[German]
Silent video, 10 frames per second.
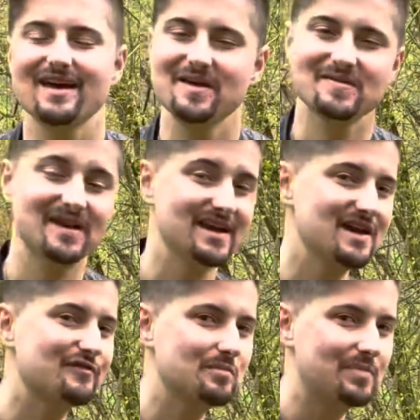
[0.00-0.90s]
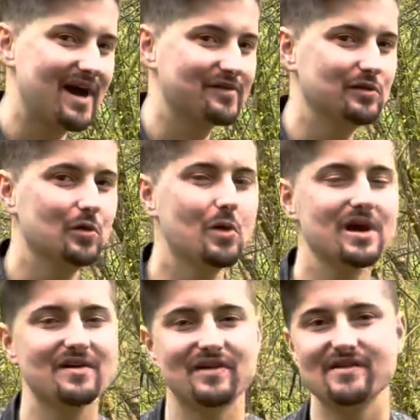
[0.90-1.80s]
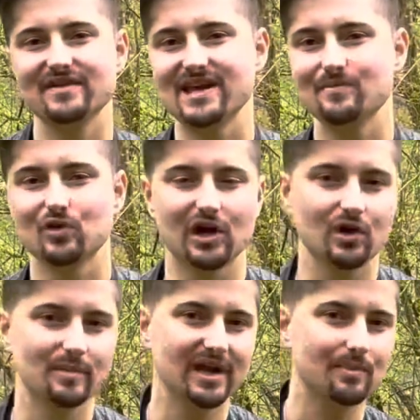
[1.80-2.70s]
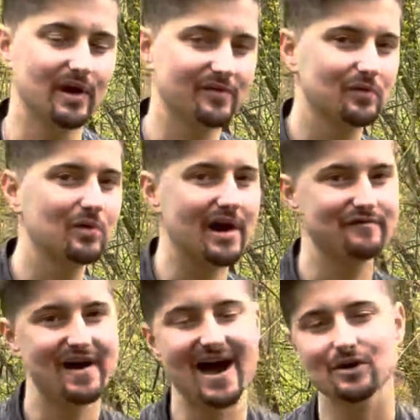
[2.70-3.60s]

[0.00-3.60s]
Ist in der Nähe von Barcelona, weil wir eben dort auch immer nach Barcelona fahren